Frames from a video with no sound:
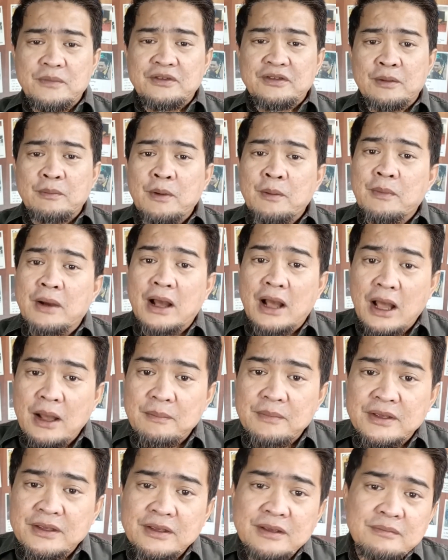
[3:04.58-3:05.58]
bisa
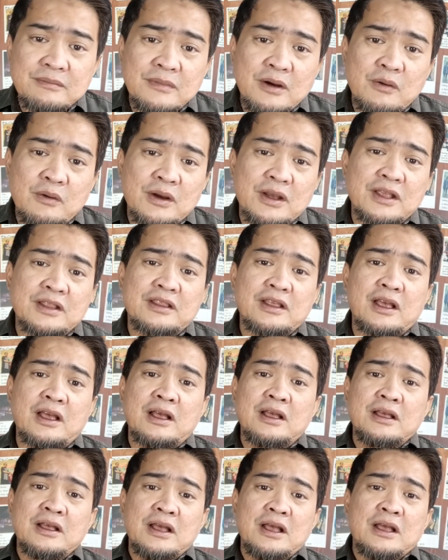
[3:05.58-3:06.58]
memahami bahwa kita
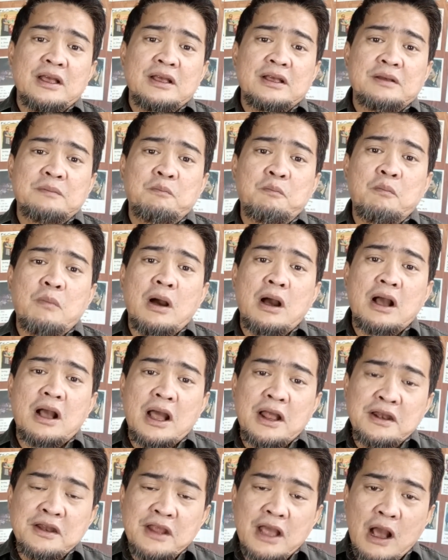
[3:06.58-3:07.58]

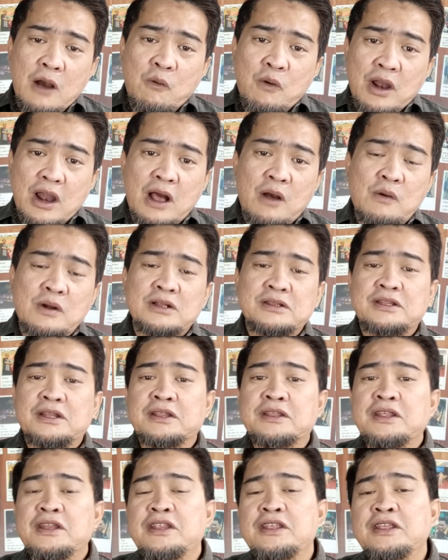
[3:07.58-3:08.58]
bahkan di awal-awal
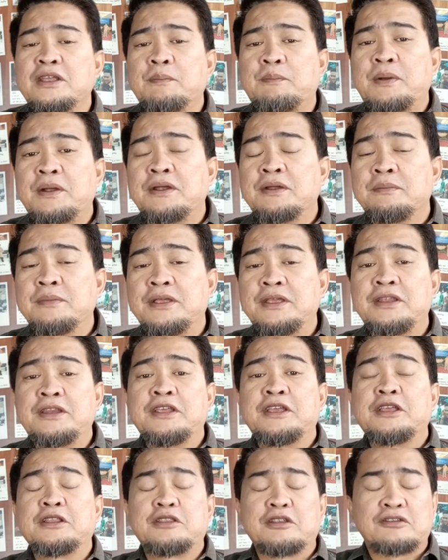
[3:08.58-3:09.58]
terjadinya pandemi
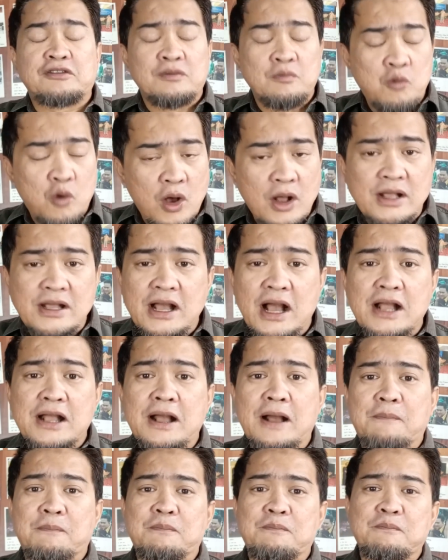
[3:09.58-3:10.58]
ini kita semua
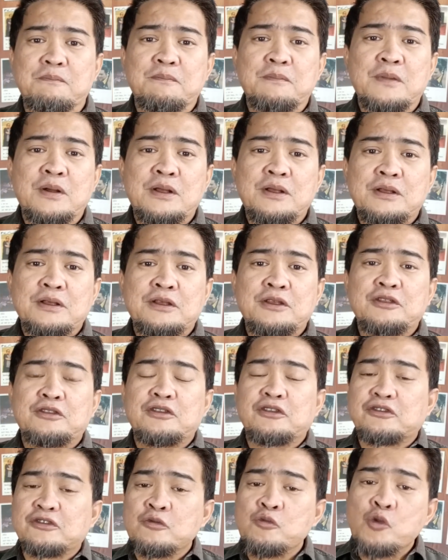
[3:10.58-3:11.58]
gagap
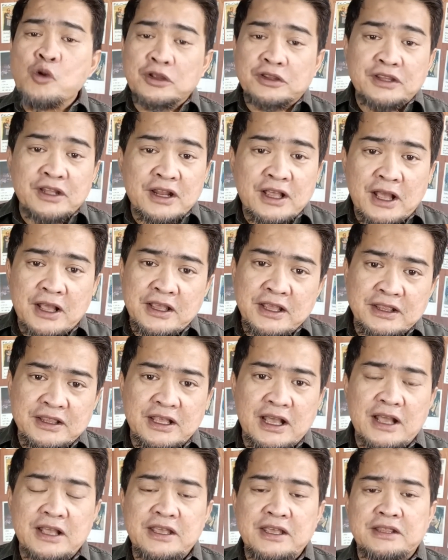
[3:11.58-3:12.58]
kita semua
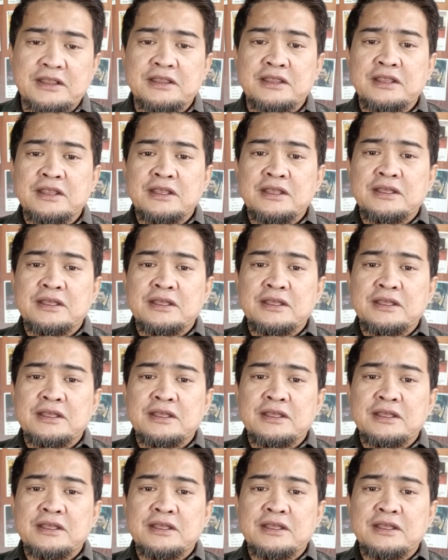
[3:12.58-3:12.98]
terkaget-kaget